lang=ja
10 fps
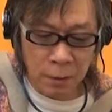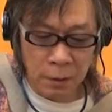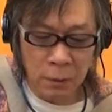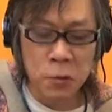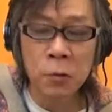
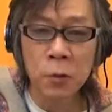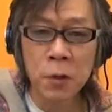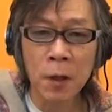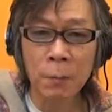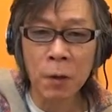ただど
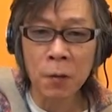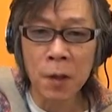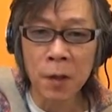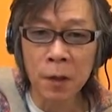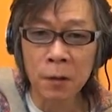ちらが
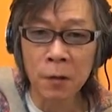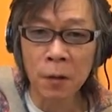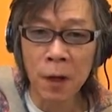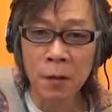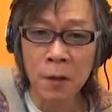メロディーかっていうの
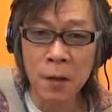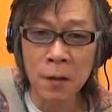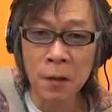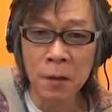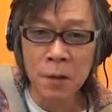ははっき
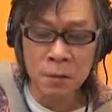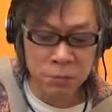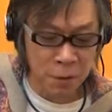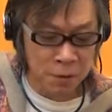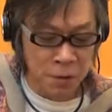り自
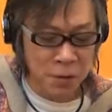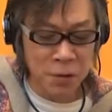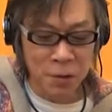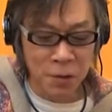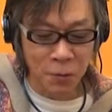分で認
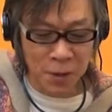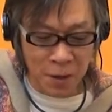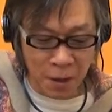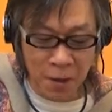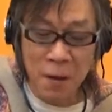識しておい
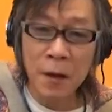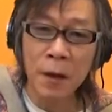て、